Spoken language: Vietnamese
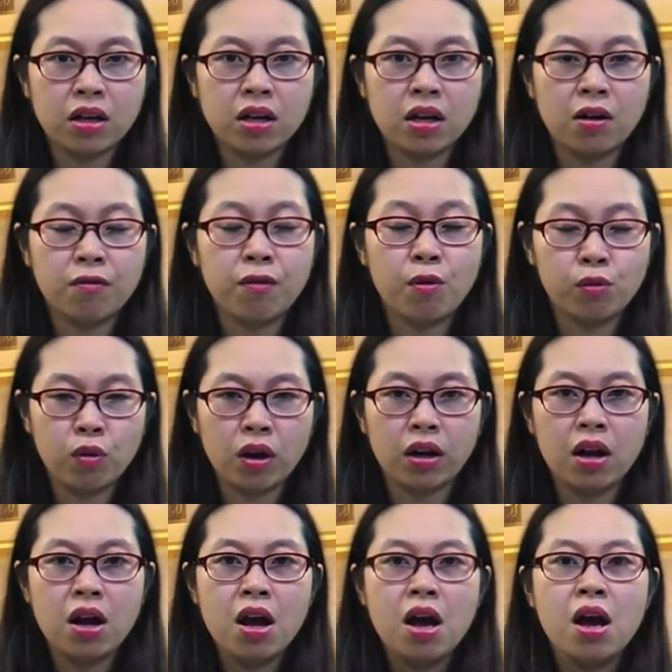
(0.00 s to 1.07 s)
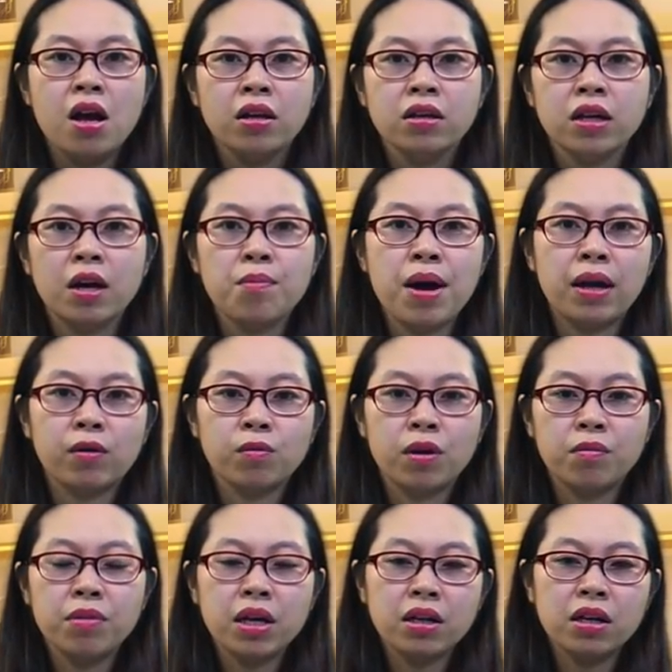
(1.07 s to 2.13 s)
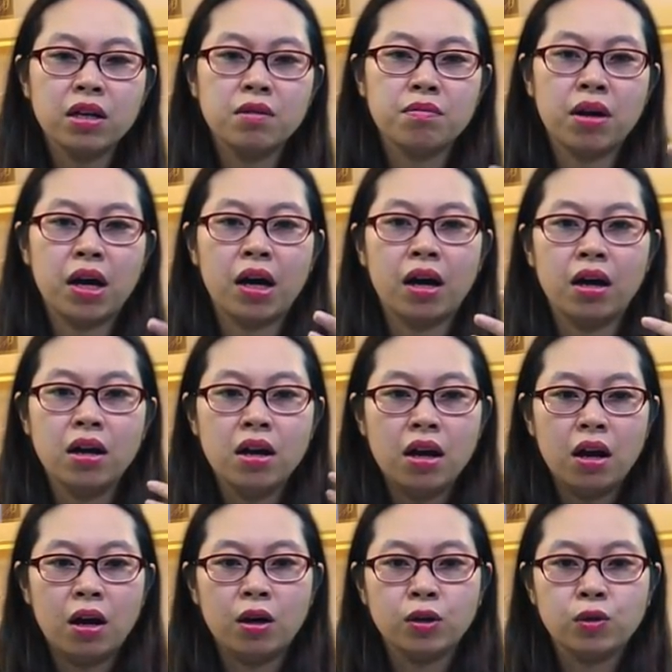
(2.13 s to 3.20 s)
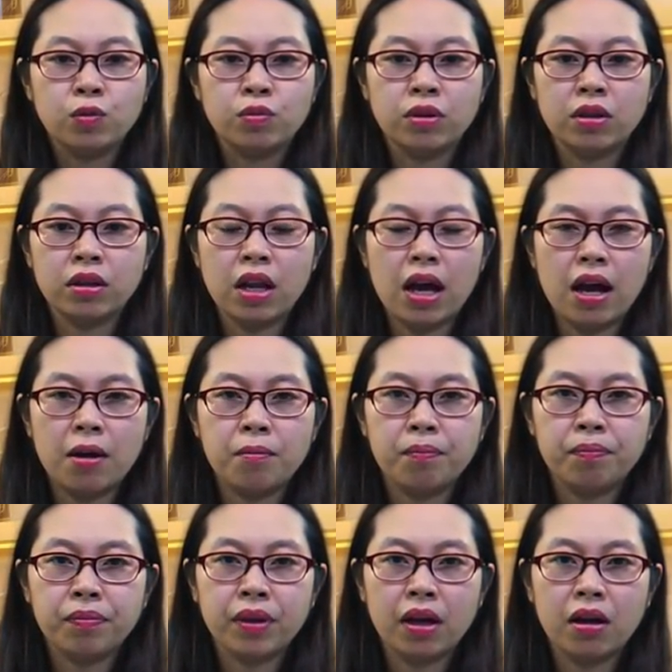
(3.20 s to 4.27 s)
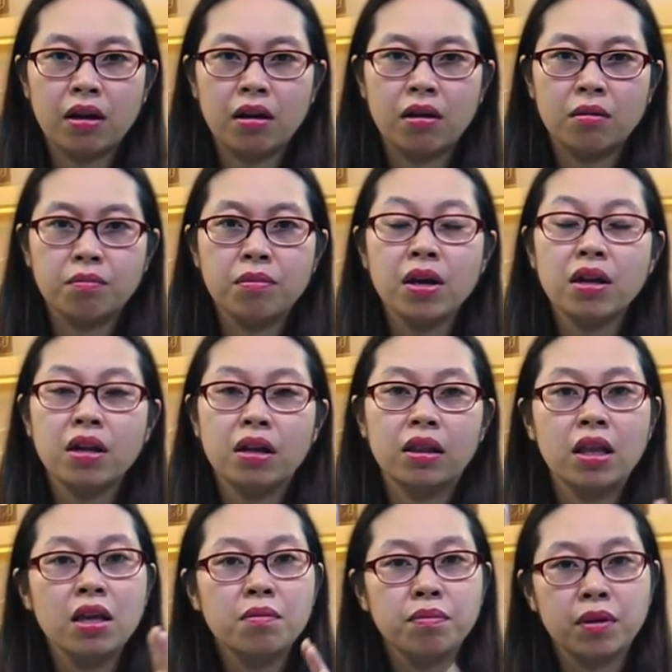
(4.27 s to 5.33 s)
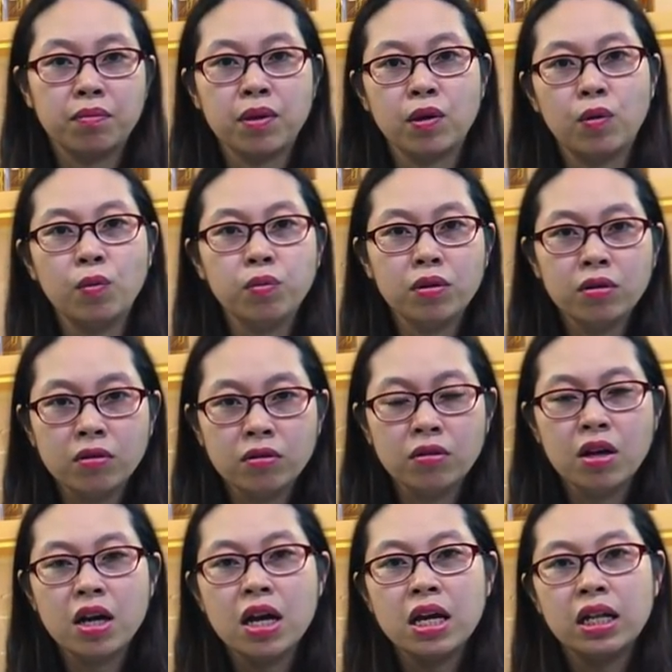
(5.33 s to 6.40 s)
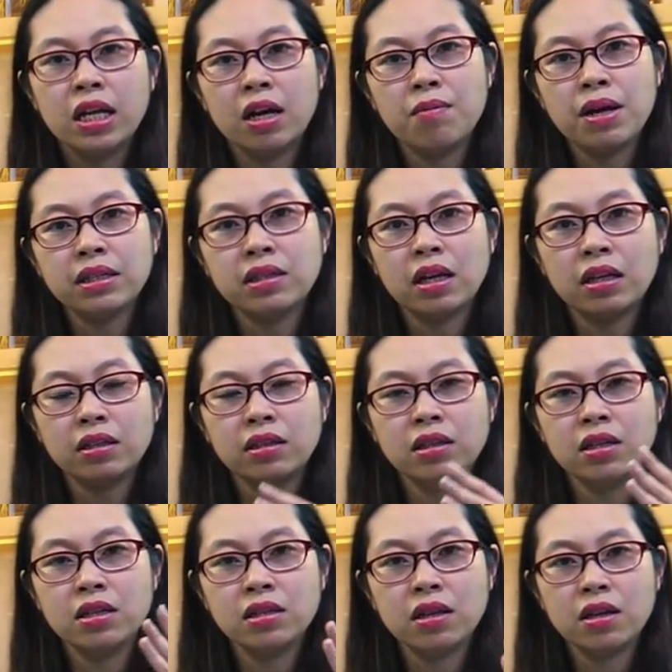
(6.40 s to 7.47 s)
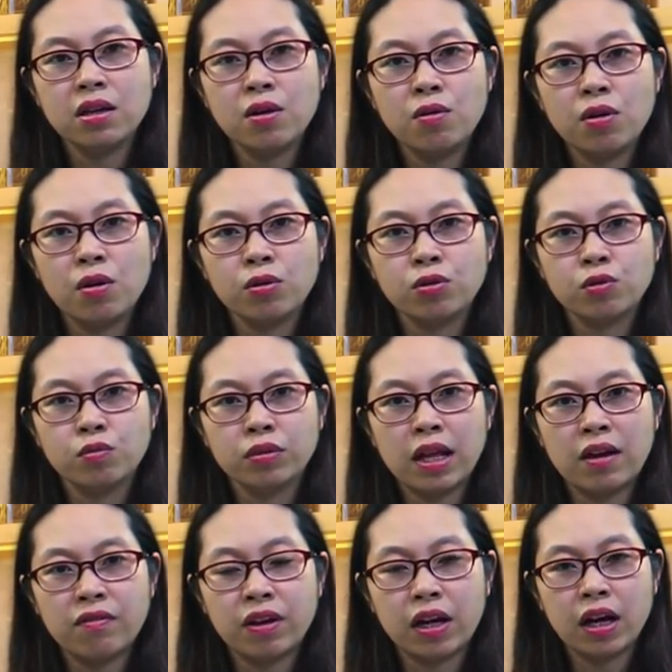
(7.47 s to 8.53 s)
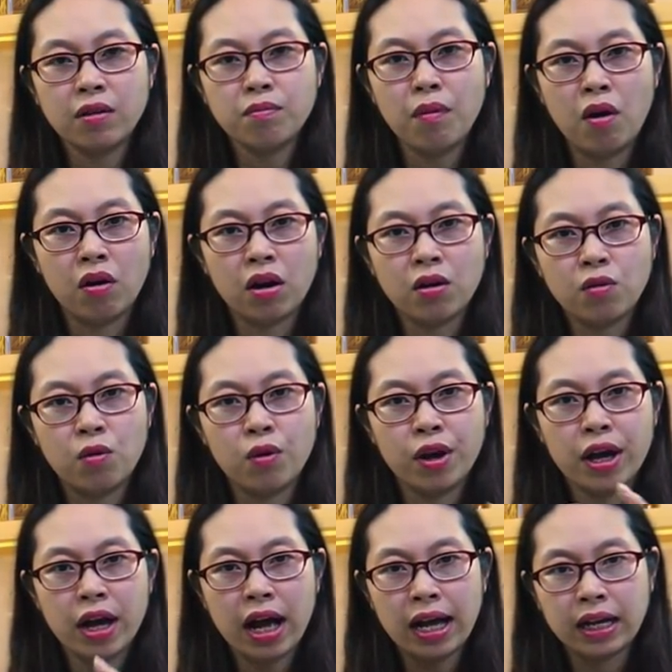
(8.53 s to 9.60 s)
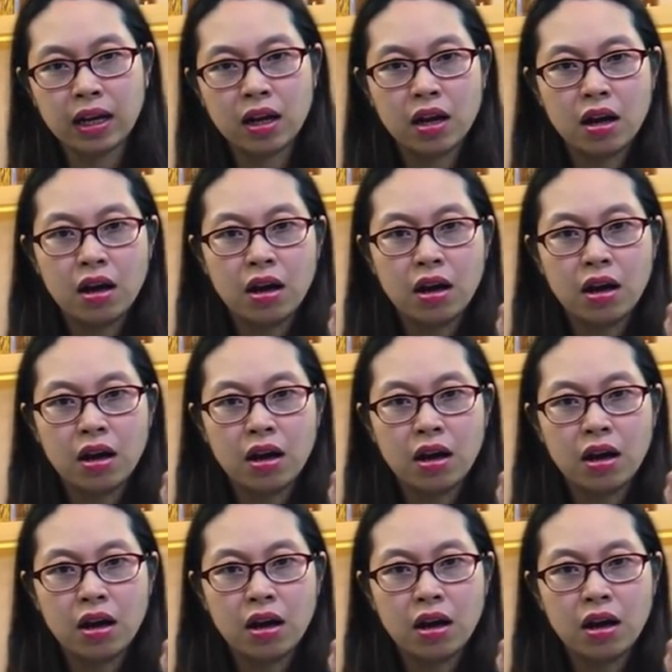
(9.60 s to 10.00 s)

khi phẫu thuật. Như các bạn cũng đã biết, khi mà chúng ta biết tin mình bị ung thư thì các bác sĩ sẽ yêu cầu chúng ta phải cắt bỏ các khối hạch,